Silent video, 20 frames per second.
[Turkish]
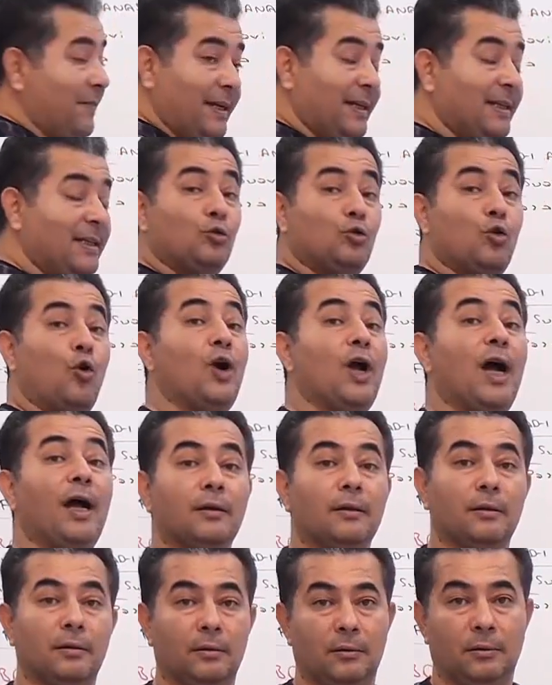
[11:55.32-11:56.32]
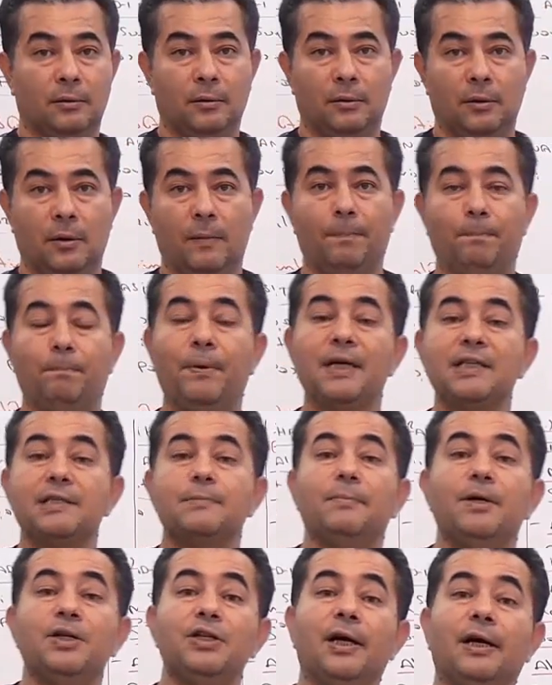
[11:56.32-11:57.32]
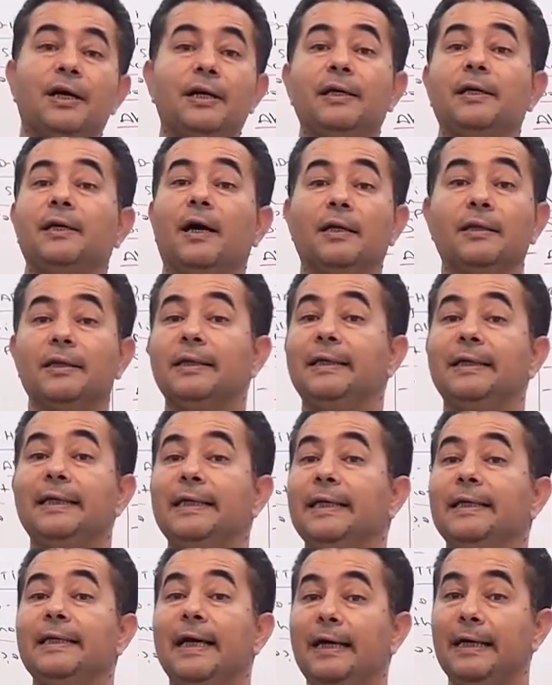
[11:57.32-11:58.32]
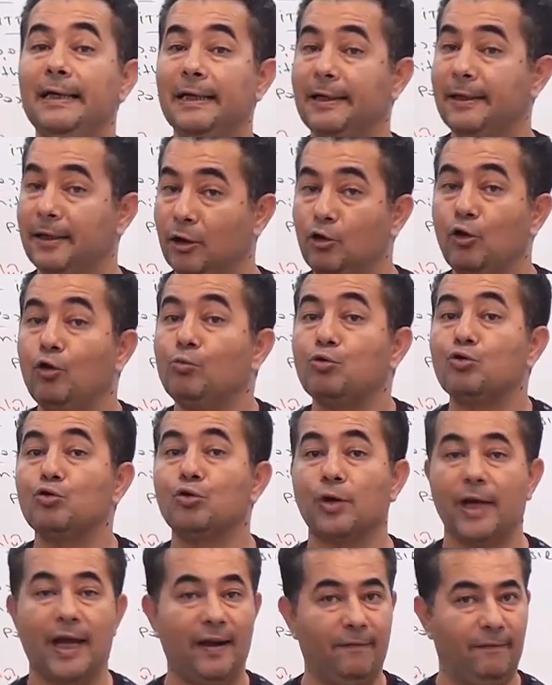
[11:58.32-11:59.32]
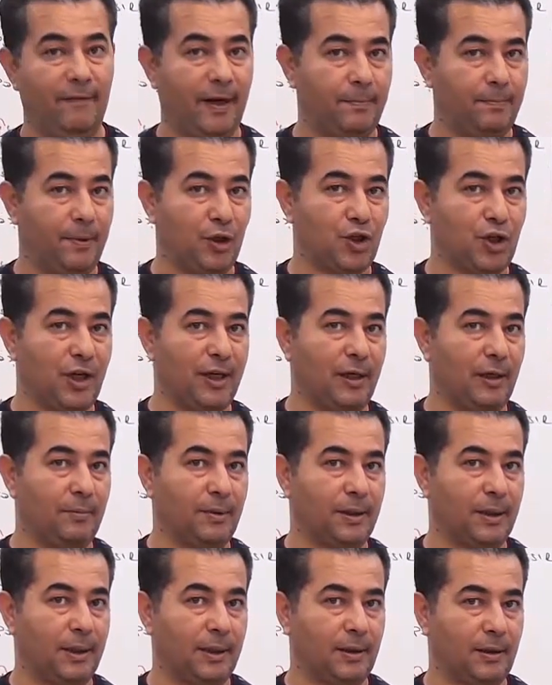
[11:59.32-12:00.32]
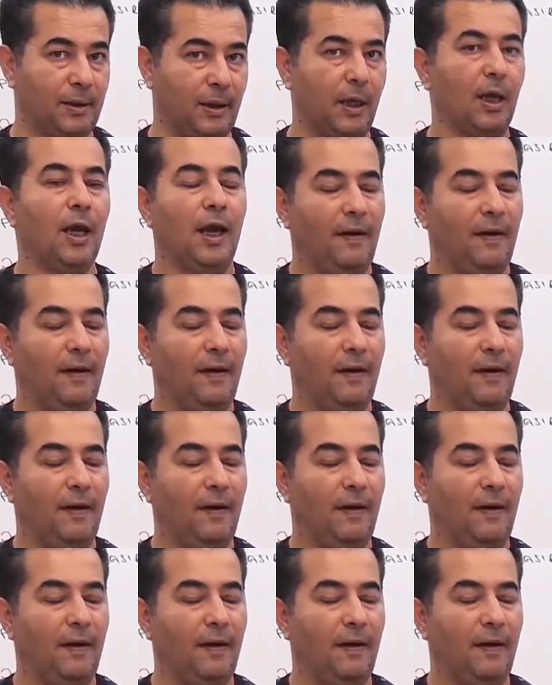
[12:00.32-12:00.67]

Velidi Togan, basmacı harekatının liderlerinden olmuştur Enver Paşa ile birlikte.